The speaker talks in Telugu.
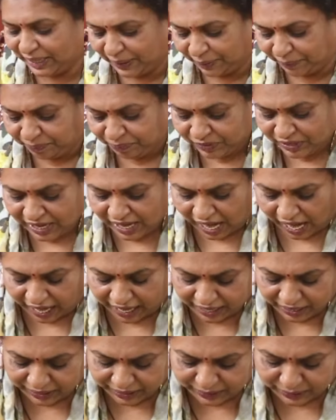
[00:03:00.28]
ఇది
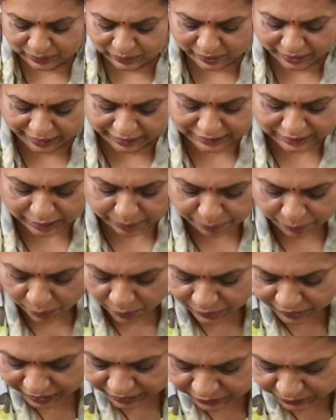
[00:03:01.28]
అండ్ ఇందులో వేసిన
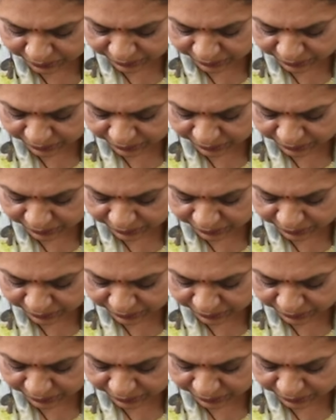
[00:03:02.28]
పౌడర్స్